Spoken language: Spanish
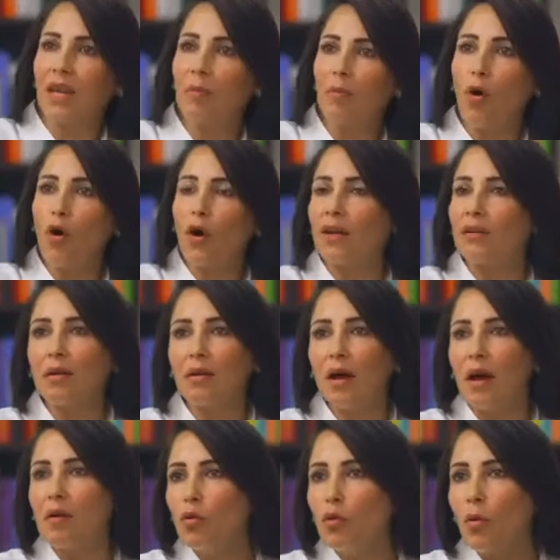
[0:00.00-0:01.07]
Las pocas,
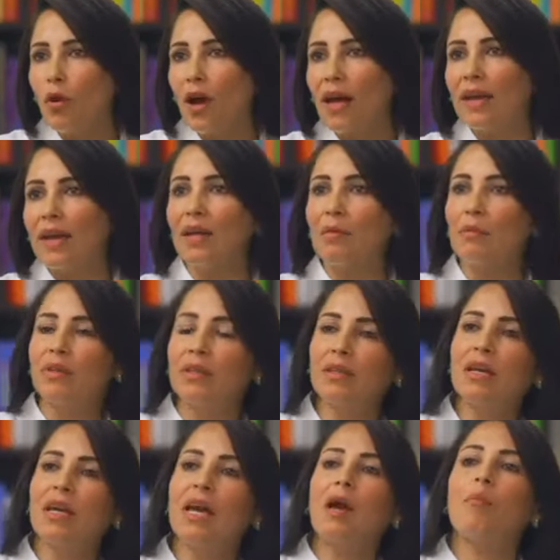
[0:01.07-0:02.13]
hay muy pocas que quedan
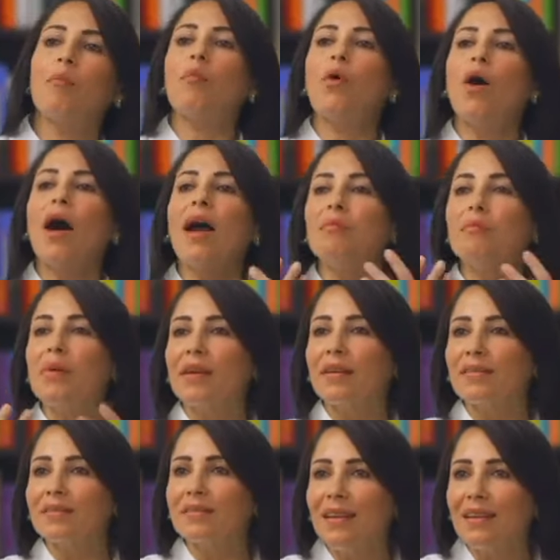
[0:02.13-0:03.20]
bien vamos a
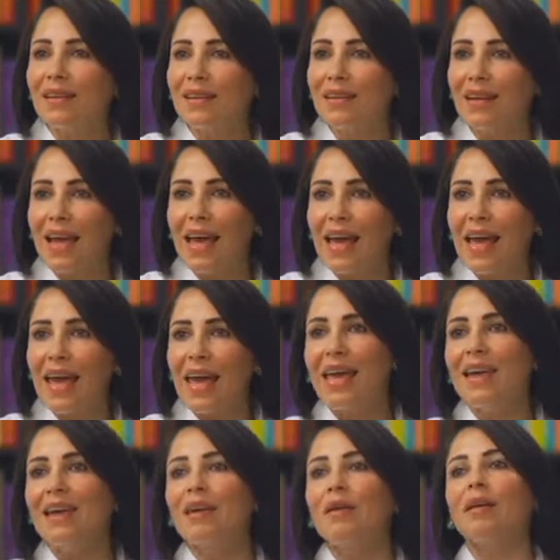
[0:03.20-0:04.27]
invertir
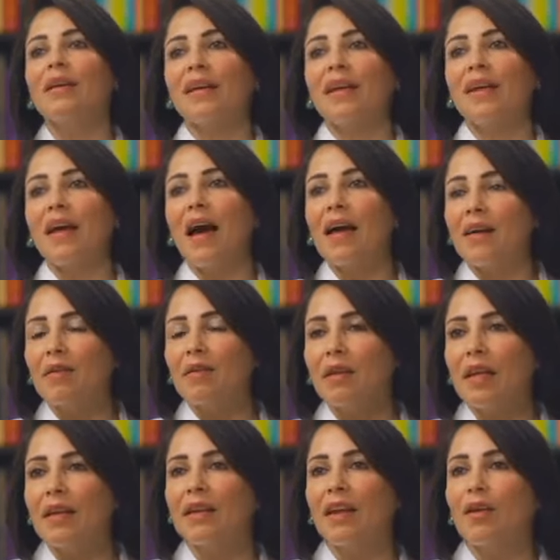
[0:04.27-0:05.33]
en,
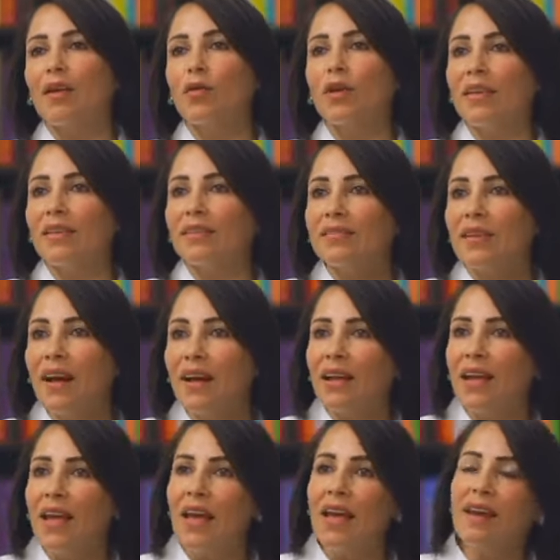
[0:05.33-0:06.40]
reorganizar